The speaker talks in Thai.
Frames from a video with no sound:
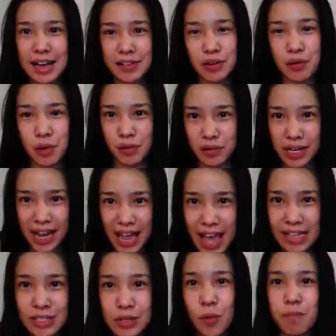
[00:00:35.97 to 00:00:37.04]
รีวิวแร
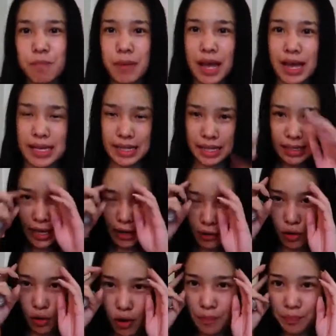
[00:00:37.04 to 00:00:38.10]
กจบไปนะคะ
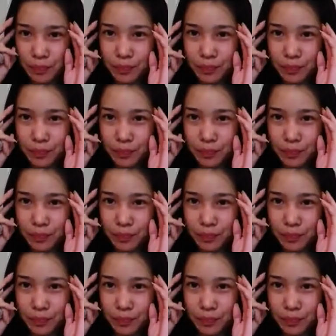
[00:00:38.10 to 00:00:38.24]
ก็